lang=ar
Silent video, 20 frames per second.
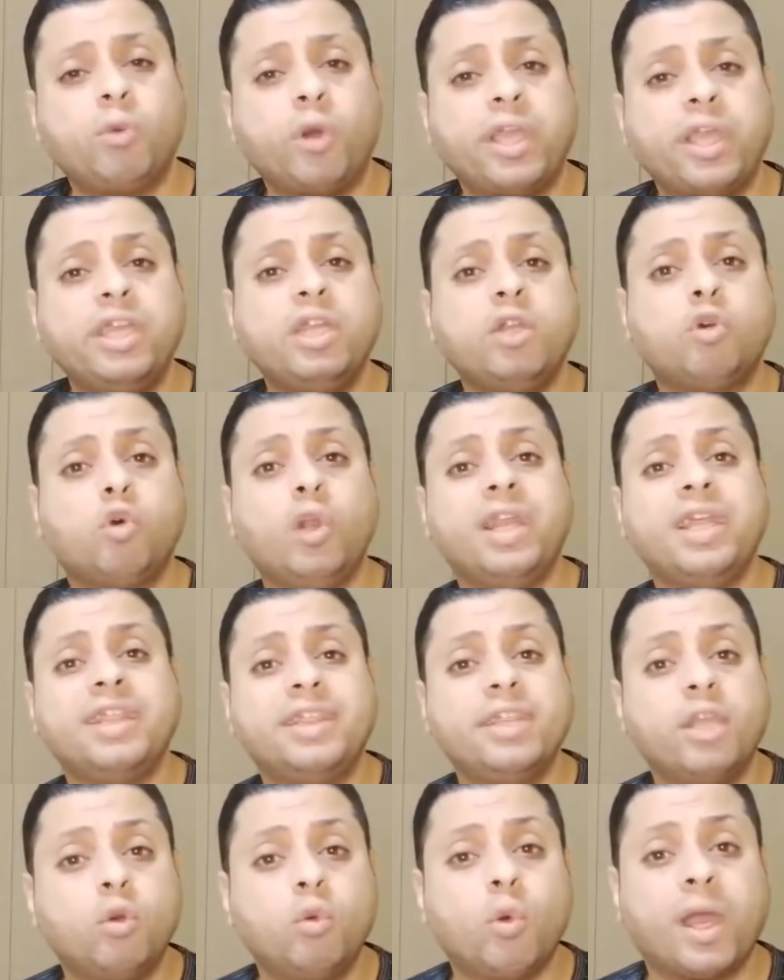معين كل
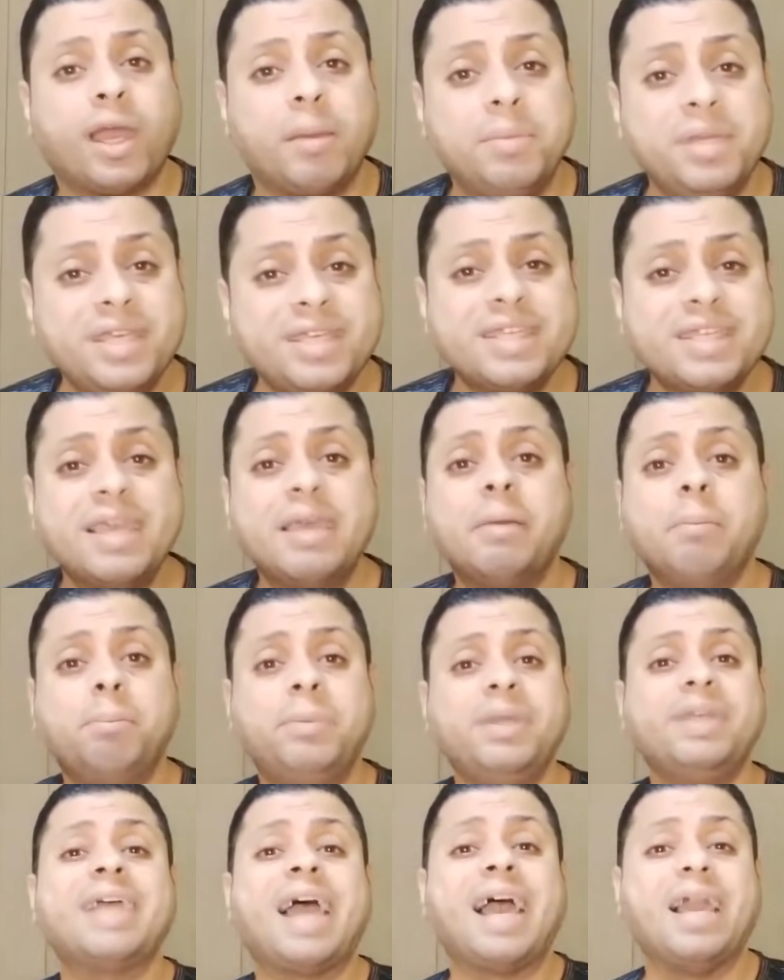اثنين وخميس
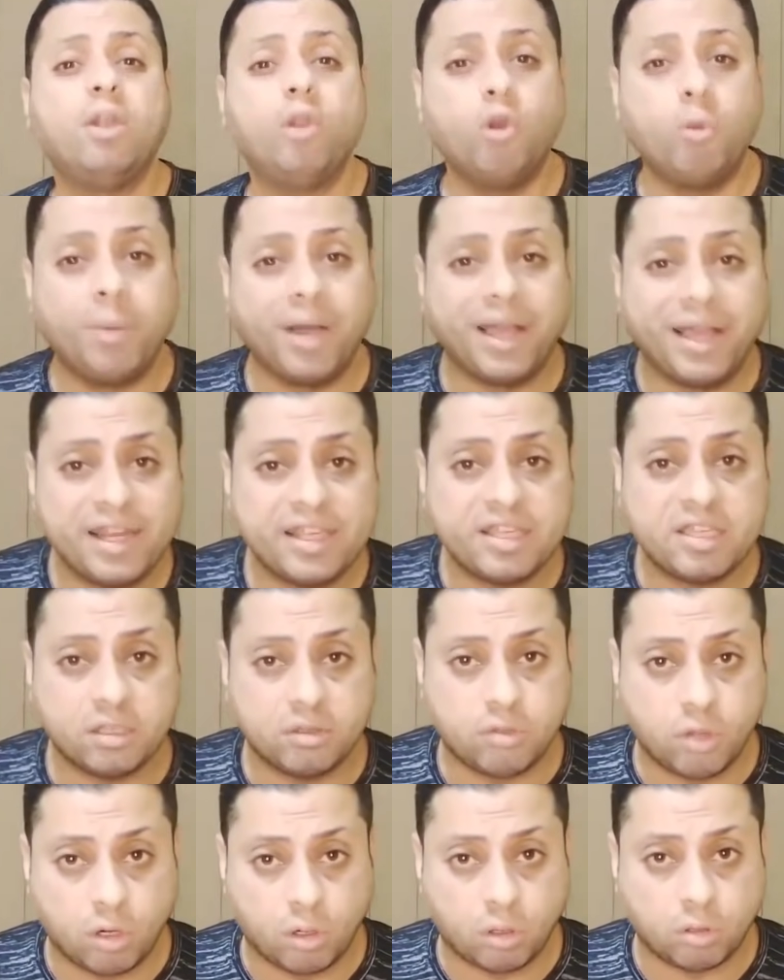بيتحللوا مجالس
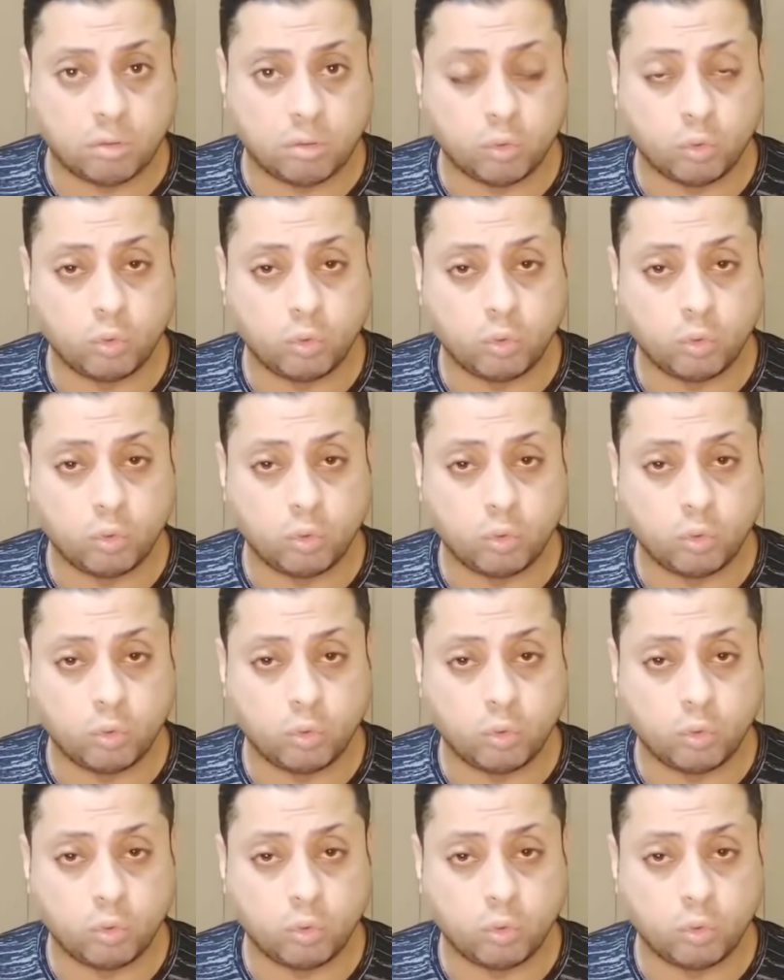ادارات